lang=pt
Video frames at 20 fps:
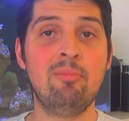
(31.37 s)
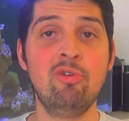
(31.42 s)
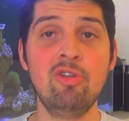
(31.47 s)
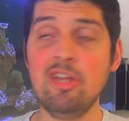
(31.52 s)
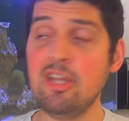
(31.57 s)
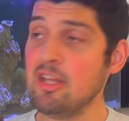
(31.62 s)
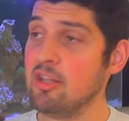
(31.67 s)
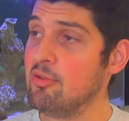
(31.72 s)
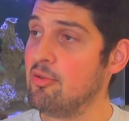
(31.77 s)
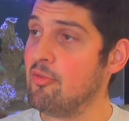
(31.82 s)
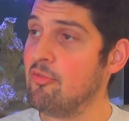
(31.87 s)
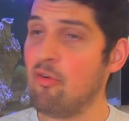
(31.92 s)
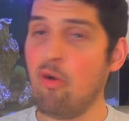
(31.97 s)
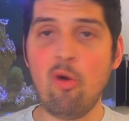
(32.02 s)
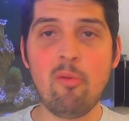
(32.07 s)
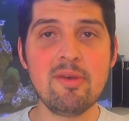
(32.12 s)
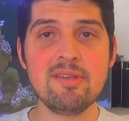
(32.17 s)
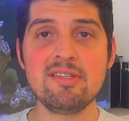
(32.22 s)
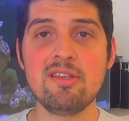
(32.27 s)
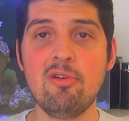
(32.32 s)
Murilo, eu vou
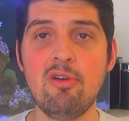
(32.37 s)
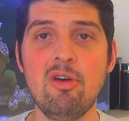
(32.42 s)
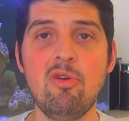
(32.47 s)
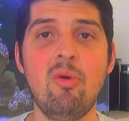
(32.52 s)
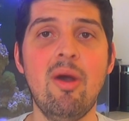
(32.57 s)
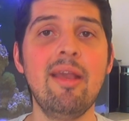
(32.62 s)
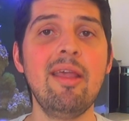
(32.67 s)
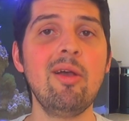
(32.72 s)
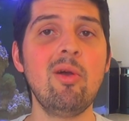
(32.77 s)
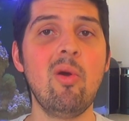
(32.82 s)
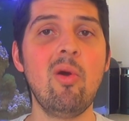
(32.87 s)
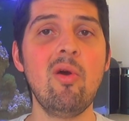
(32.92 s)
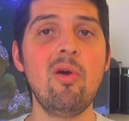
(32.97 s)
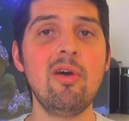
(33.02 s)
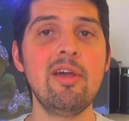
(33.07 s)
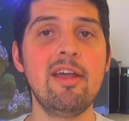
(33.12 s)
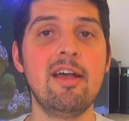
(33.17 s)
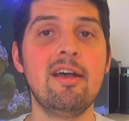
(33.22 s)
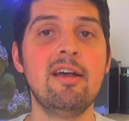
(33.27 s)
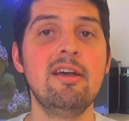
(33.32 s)
começar um aquário
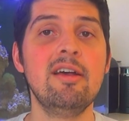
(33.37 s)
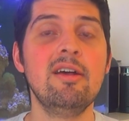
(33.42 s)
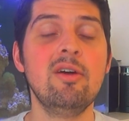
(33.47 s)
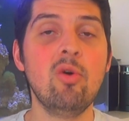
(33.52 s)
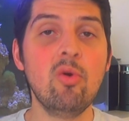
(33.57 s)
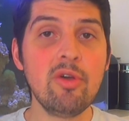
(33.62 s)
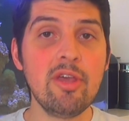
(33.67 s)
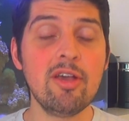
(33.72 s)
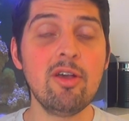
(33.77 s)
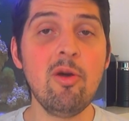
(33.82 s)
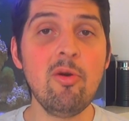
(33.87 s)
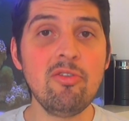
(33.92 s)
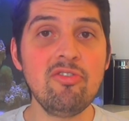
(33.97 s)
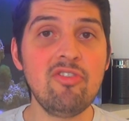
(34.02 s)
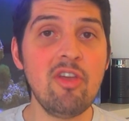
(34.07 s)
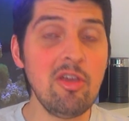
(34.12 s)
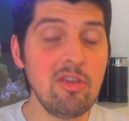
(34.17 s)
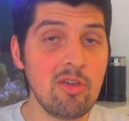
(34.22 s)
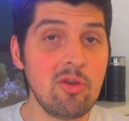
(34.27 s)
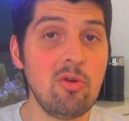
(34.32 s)
agora, o que, que eu
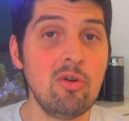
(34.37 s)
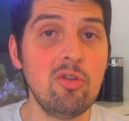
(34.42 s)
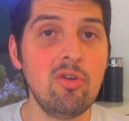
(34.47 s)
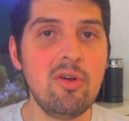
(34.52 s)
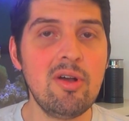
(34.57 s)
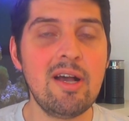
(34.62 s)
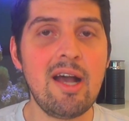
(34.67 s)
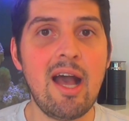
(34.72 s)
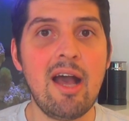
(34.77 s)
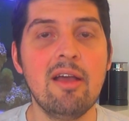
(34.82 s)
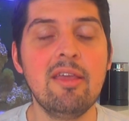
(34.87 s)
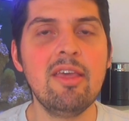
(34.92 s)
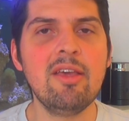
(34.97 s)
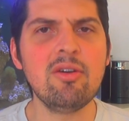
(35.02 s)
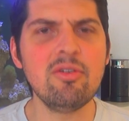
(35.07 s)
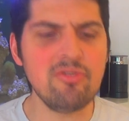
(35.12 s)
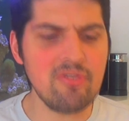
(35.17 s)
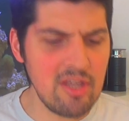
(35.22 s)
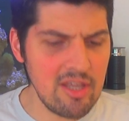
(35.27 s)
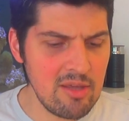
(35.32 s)
tenho que colocar? O que,
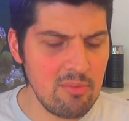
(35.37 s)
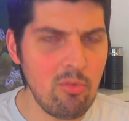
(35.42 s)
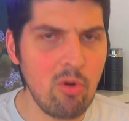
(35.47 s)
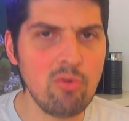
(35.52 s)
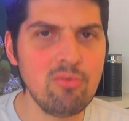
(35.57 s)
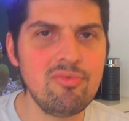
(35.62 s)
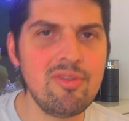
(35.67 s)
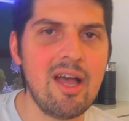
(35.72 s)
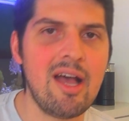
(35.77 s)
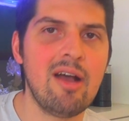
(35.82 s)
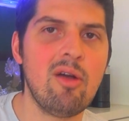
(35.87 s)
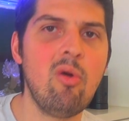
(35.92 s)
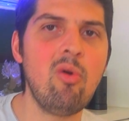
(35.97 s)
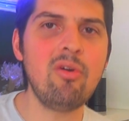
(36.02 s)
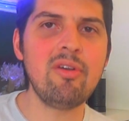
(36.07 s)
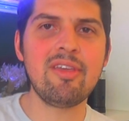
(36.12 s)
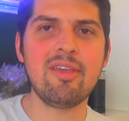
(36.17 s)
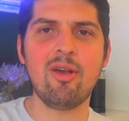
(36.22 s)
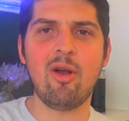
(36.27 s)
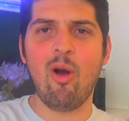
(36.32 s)
que eu tenho que montar?
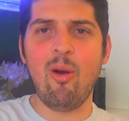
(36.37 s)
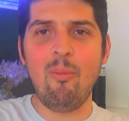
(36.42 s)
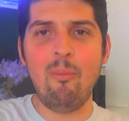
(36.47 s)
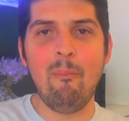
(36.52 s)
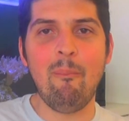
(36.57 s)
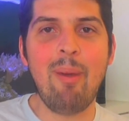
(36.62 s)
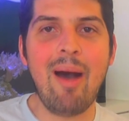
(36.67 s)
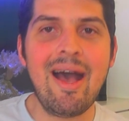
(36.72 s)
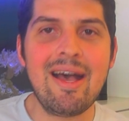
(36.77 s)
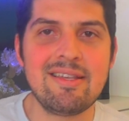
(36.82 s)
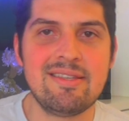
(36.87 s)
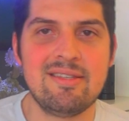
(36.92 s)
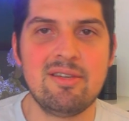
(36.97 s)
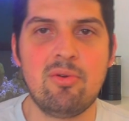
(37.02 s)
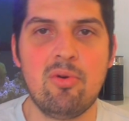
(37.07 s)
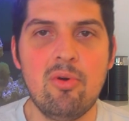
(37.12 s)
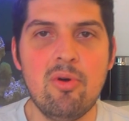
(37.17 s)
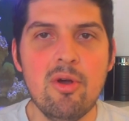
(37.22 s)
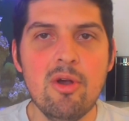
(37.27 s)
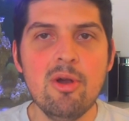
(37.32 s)
como
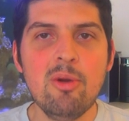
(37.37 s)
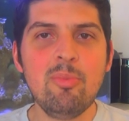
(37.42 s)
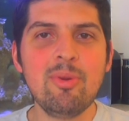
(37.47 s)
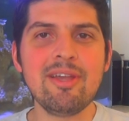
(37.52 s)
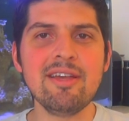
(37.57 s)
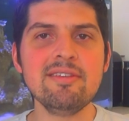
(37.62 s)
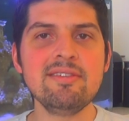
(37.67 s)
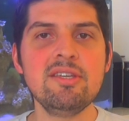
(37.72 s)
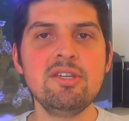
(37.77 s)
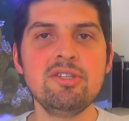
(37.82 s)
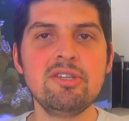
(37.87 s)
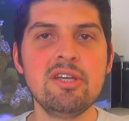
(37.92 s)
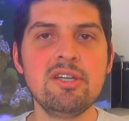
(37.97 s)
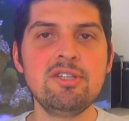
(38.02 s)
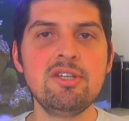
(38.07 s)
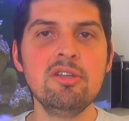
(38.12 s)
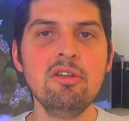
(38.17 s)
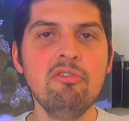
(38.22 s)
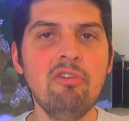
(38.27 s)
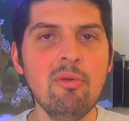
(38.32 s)
básico. Porque assim,
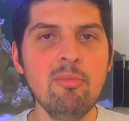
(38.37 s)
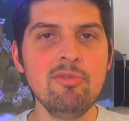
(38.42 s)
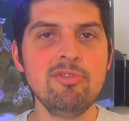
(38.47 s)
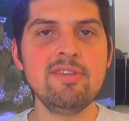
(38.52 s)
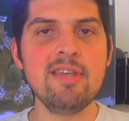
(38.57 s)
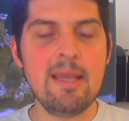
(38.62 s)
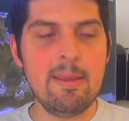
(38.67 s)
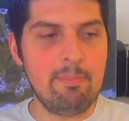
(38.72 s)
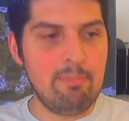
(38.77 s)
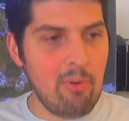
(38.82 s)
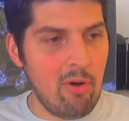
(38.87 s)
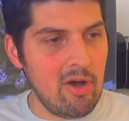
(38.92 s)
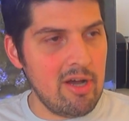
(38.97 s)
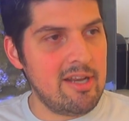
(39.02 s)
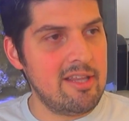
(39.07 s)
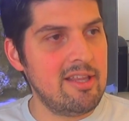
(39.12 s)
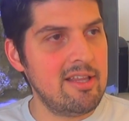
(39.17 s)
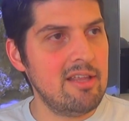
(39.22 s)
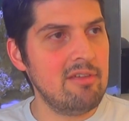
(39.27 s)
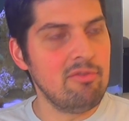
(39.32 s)
gente, não vamos ser
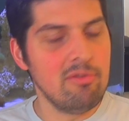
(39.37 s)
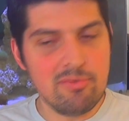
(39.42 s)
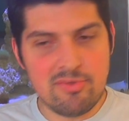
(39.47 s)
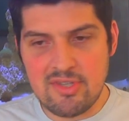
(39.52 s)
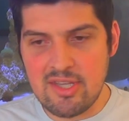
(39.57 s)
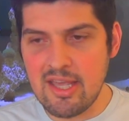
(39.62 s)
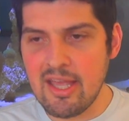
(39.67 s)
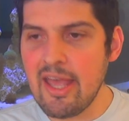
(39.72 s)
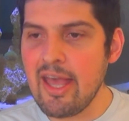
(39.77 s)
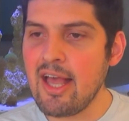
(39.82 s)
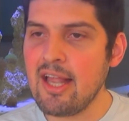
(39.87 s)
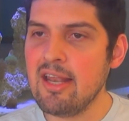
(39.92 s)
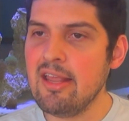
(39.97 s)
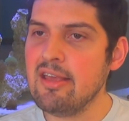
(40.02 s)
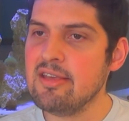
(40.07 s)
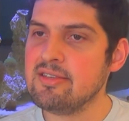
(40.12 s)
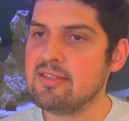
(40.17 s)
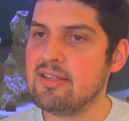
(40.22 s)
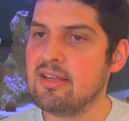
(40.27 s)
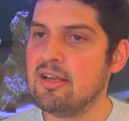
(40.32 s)
hipócritas, né? Vamos ser
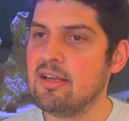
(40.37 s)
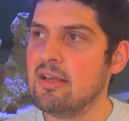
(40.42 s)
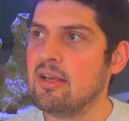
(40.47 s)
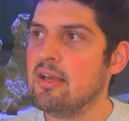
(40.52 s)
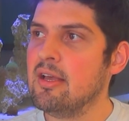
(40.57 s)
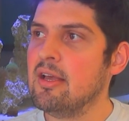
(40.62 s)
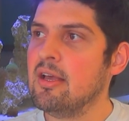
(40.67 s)
realistas.